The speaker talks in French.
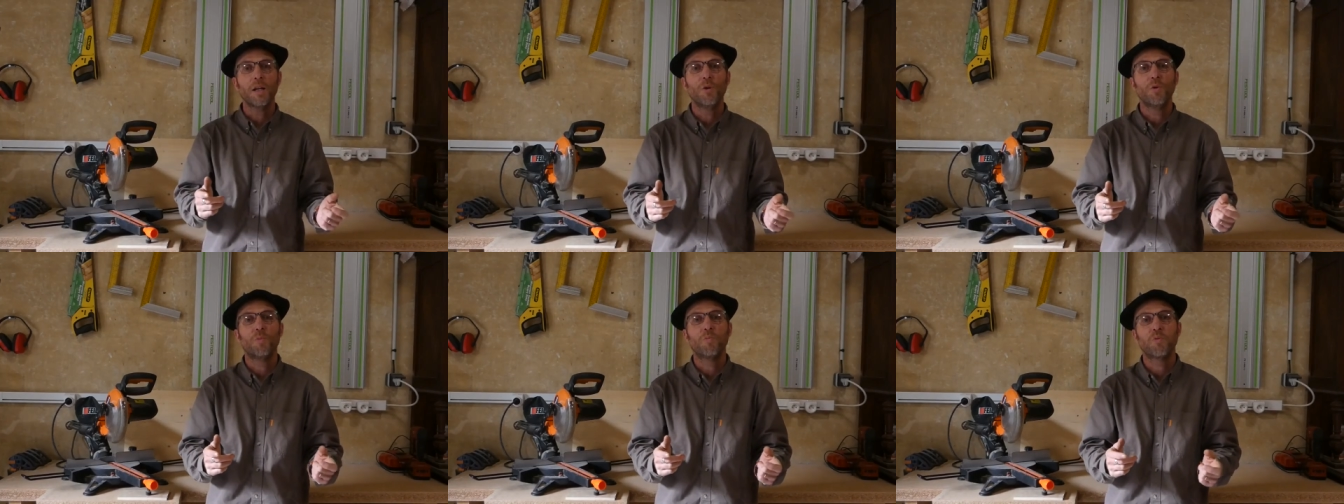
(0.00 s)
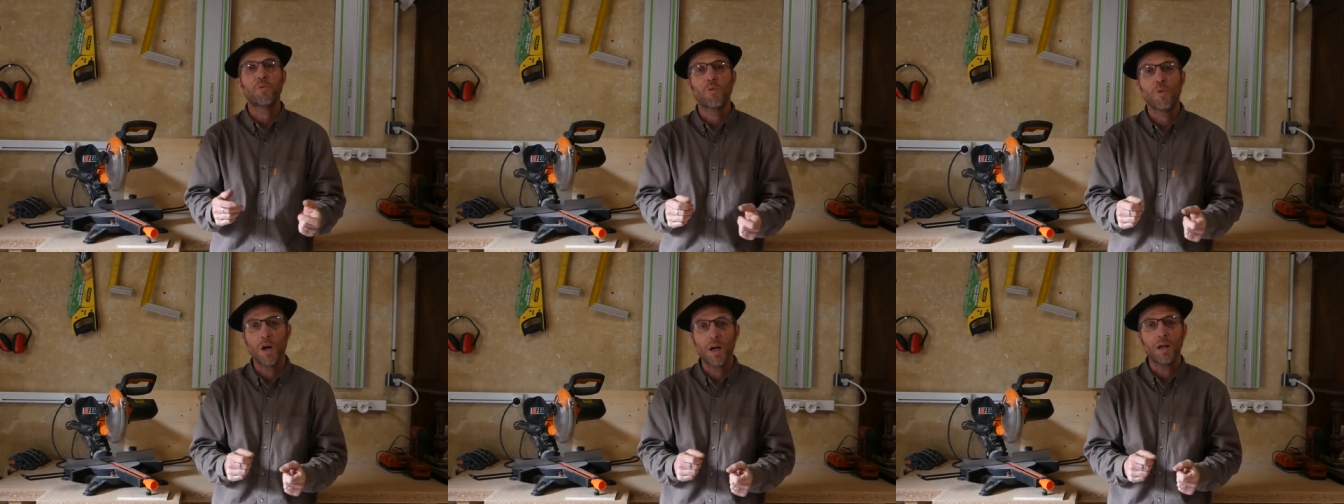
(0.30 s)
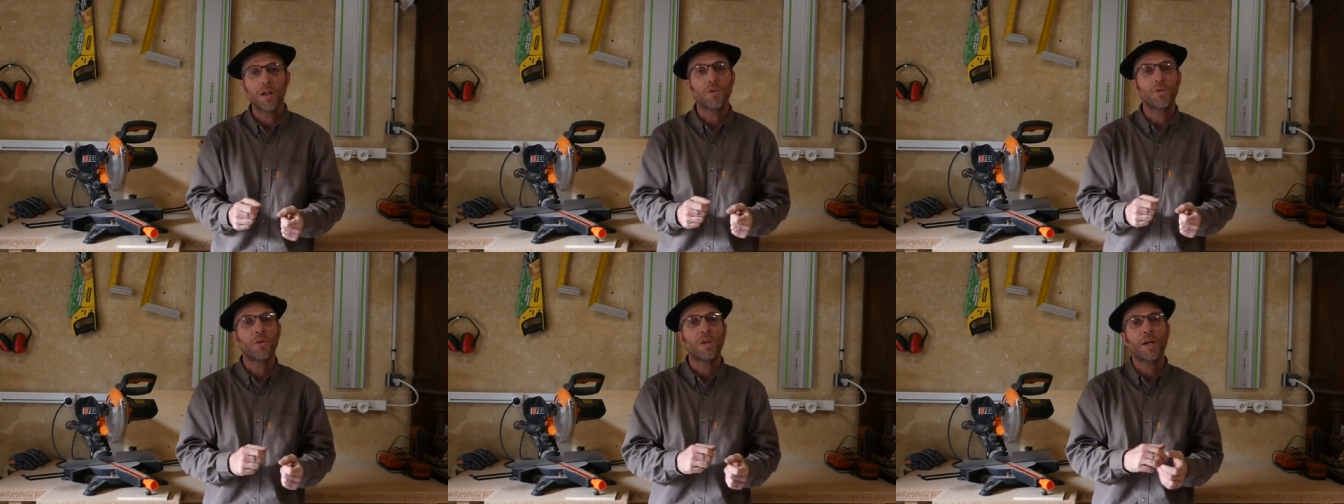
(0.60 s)
est le
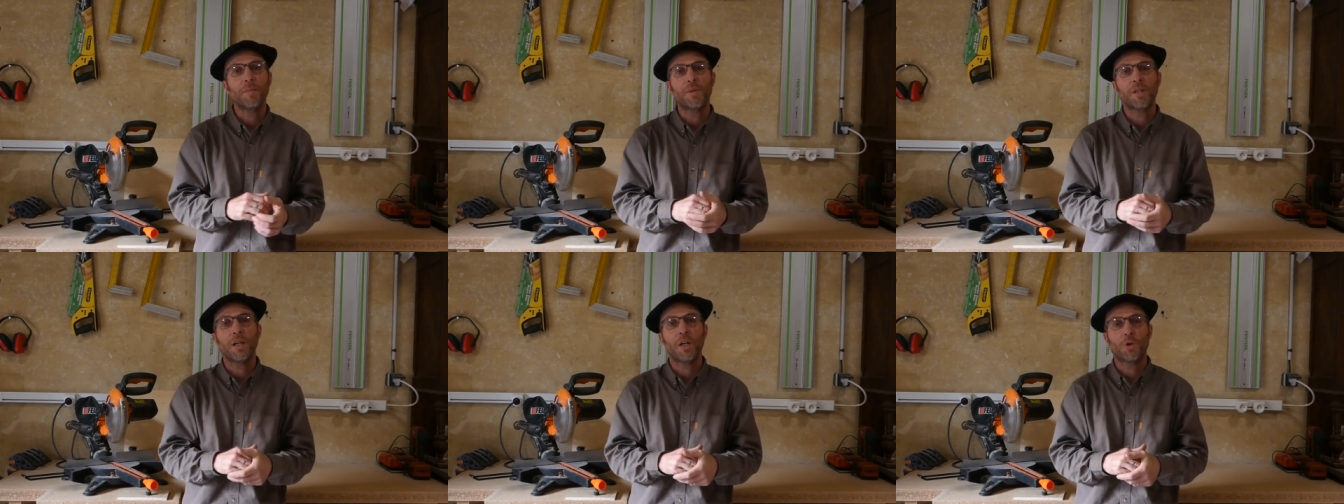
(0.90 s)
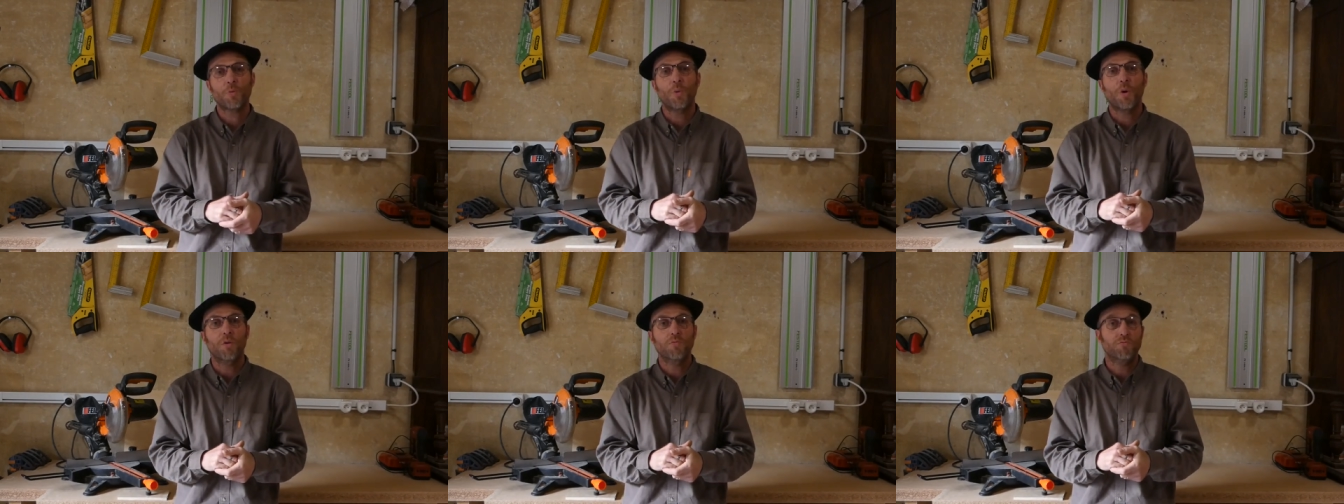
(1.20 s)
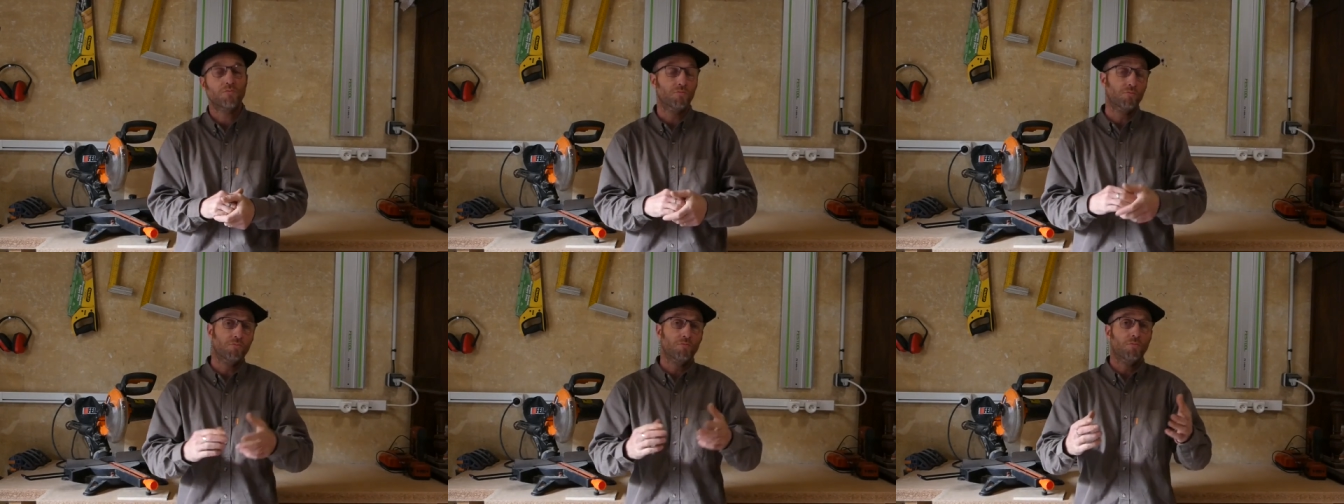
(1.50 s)
poids de l'aménagement
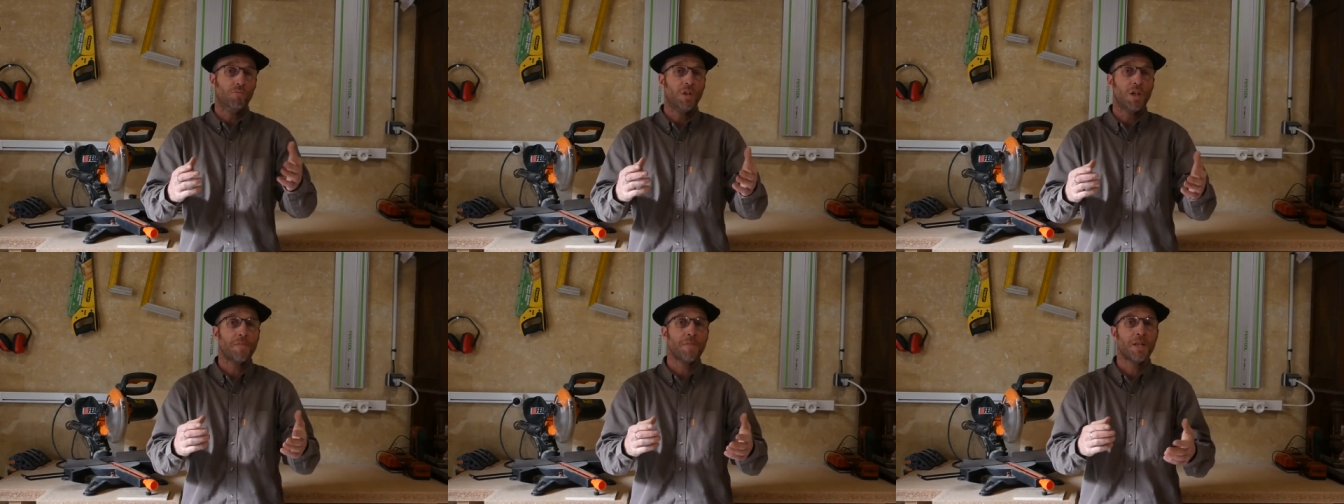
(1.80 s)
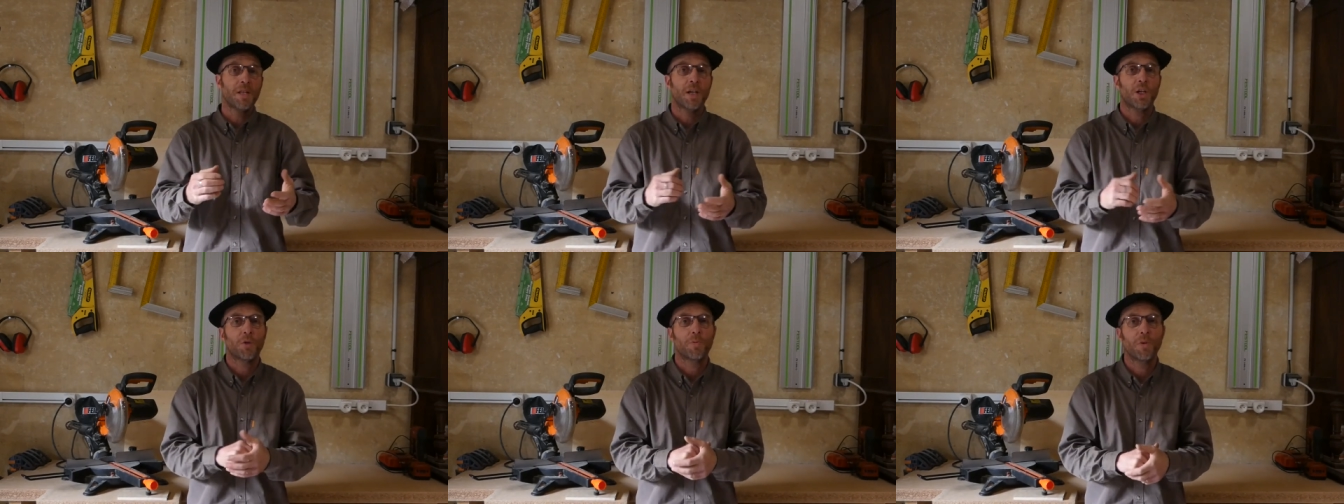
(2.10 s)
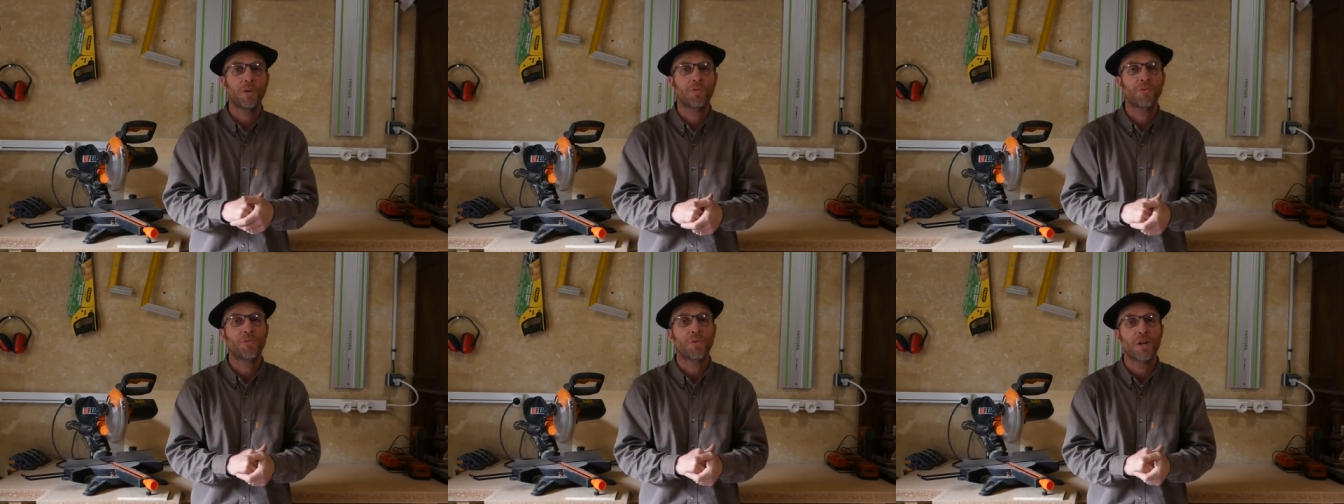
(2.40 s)

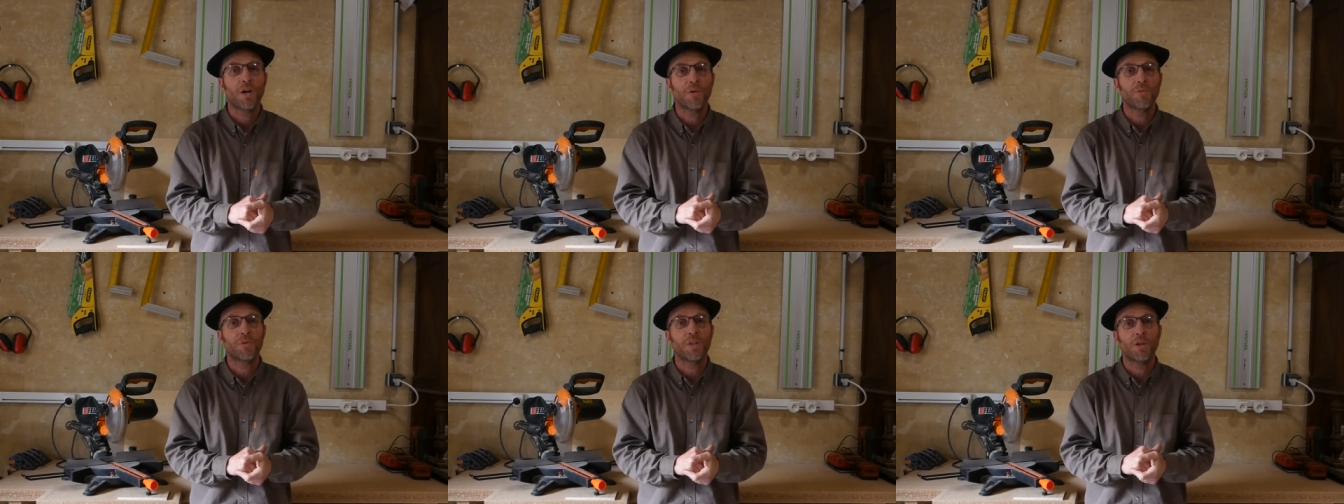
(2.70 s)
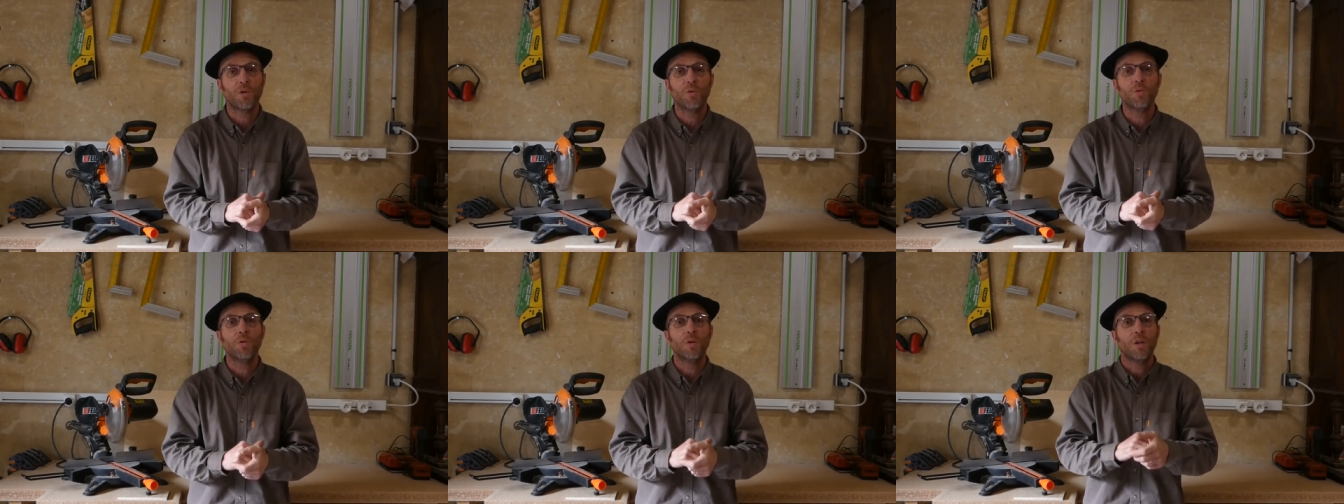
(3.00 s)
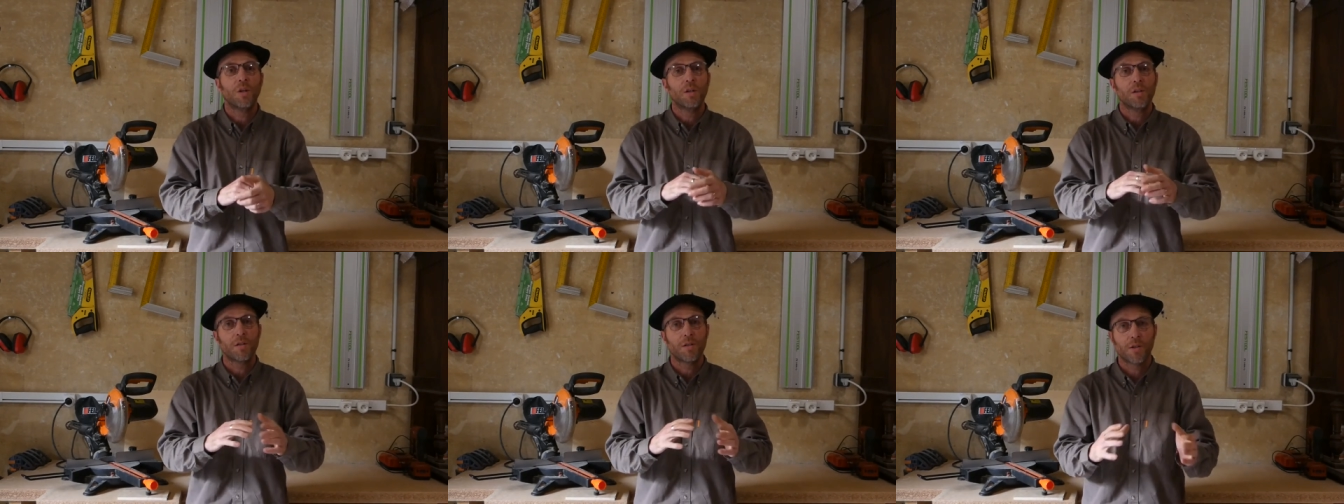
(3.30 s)
l'aménagement fait environ
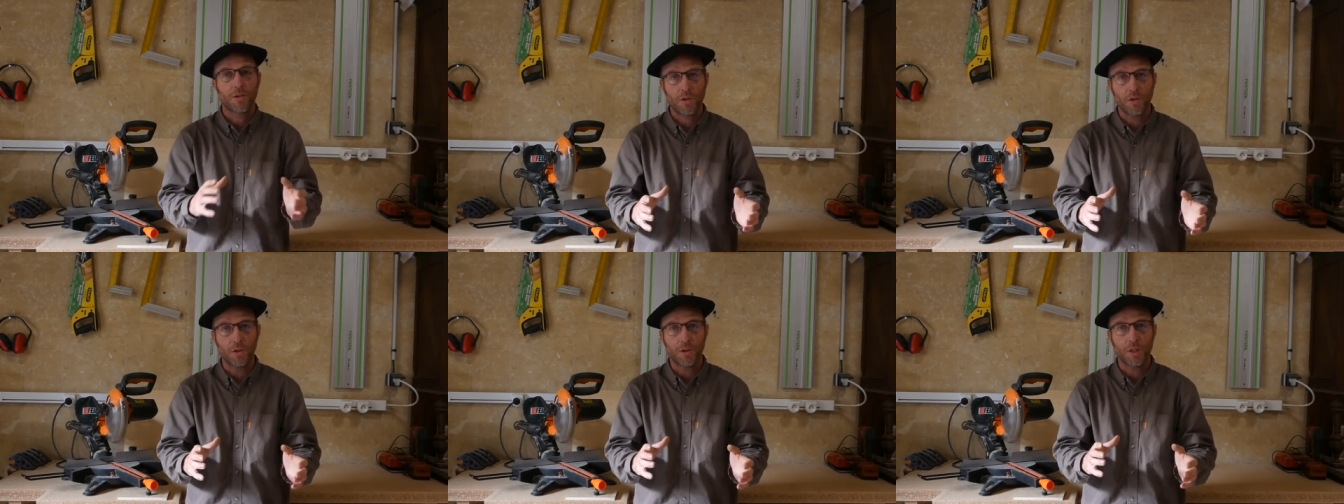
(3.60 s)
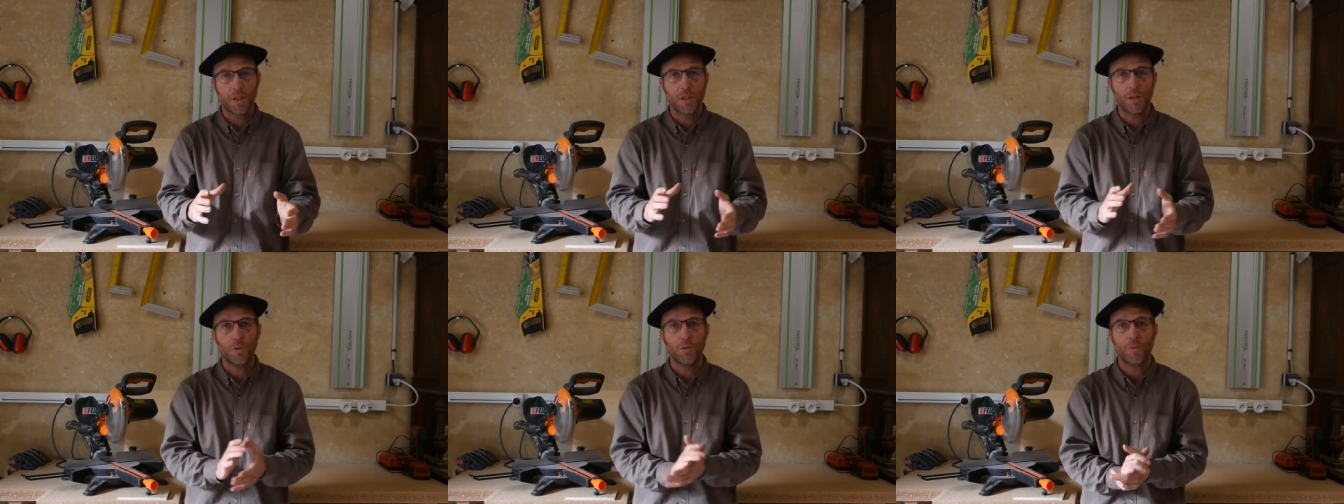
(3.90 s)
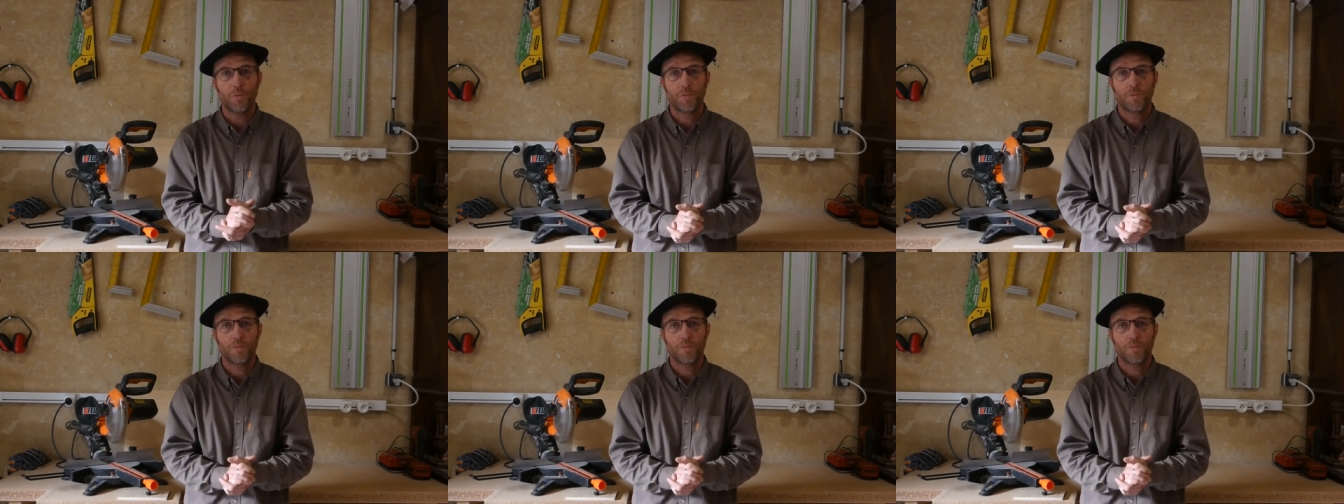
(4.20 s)
100 kg.